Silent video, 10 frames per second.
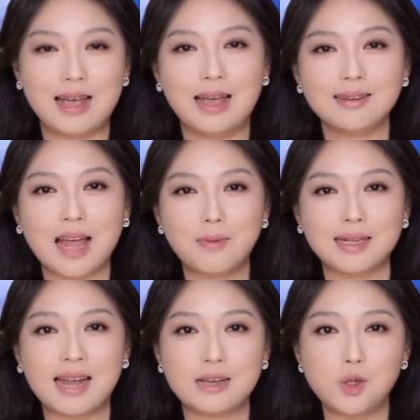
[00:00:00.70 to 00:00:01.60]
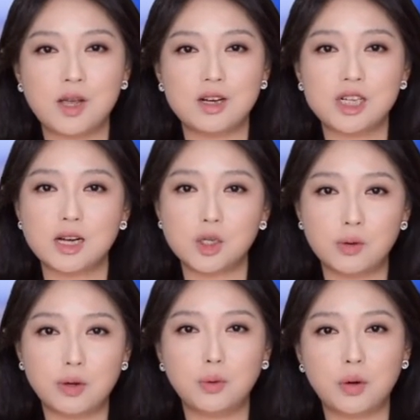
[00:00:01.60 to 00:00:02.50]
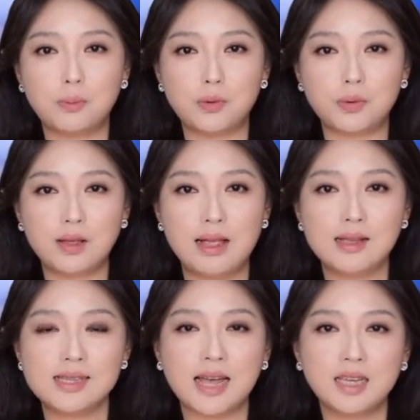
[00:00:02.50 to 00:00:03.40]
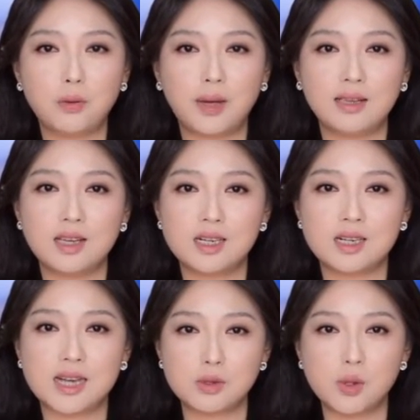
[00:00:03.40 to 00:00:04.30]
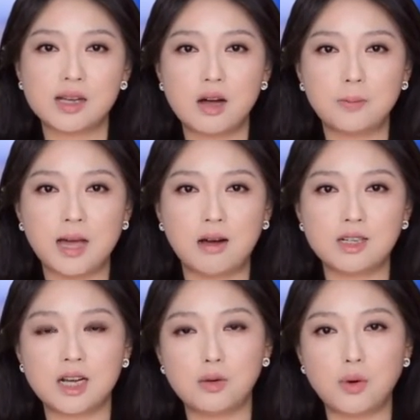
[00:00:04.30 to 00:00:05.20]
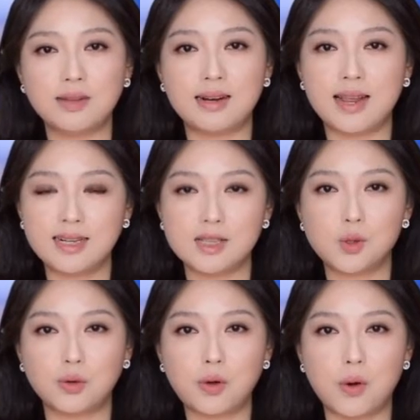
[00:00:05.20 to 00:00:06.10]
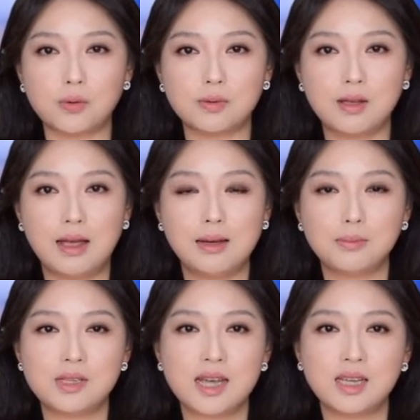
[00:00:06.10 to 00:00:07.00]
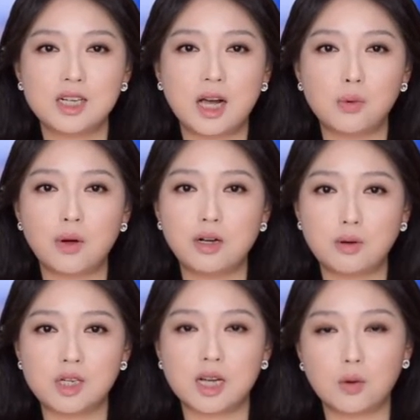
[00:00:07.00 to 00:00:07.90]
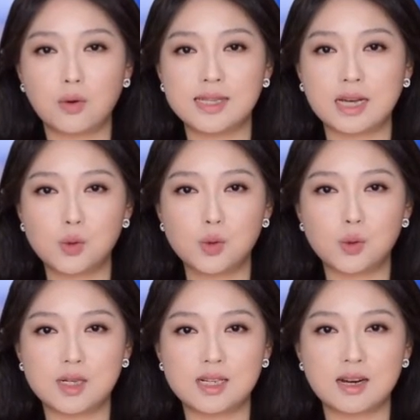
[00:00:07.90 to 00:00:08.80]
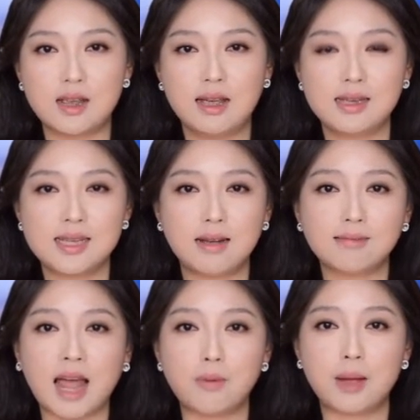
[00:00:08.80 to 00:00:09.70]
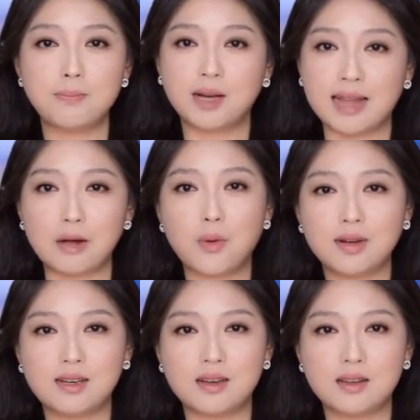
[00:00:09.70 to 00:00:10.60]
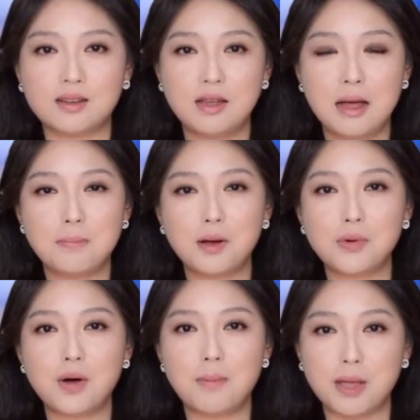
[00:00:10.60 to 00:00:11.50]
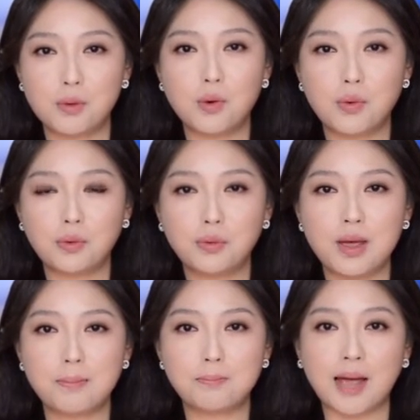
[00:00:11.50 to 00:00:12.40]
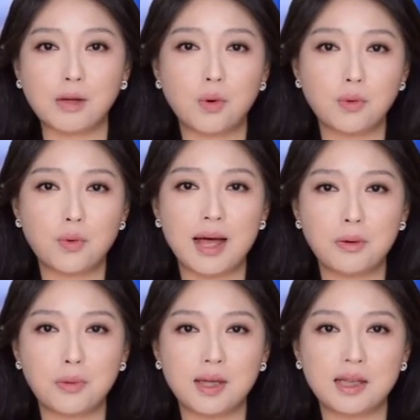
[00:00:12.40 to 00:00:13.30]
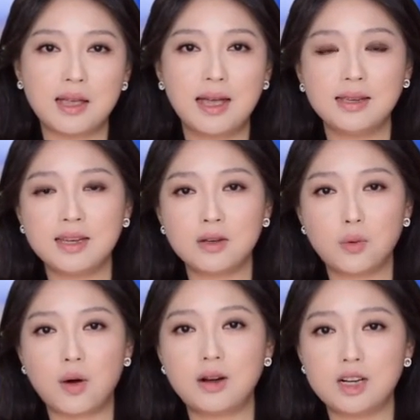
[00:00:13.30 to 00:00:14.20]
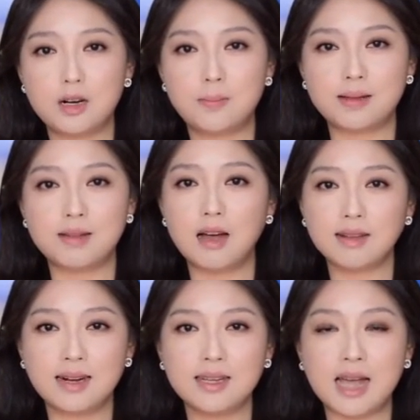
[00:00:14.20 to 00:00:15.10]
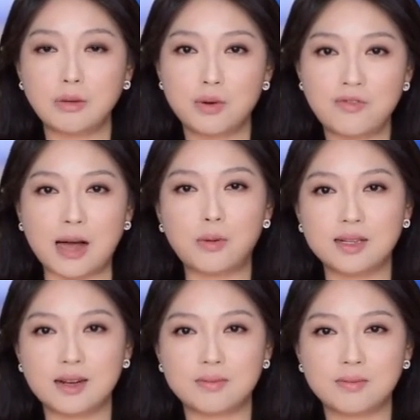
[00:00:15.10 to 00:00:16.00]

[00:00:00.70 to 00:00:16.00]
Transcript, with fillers: 台湾大选上周六落幕，蔡英文以史上最高票成功的连任总统。目前已超过六十个国家与组织向台湾表达恭贺，包括美国国务院、白宫国安会、英国、日本、澳大利亚与法国等。